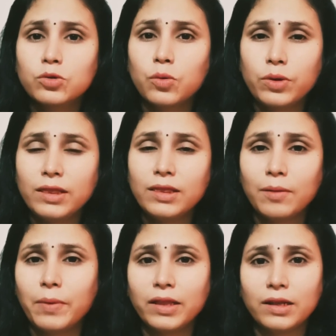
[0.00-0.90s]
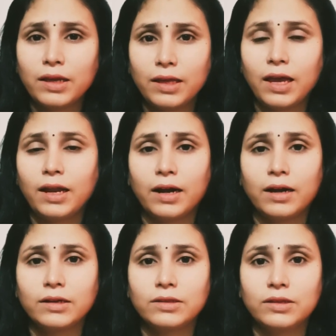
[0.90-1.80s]
ஸோ இந்த மாதிரி ஏன்
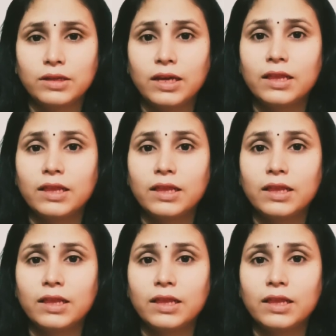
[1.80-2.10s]
நடக்குது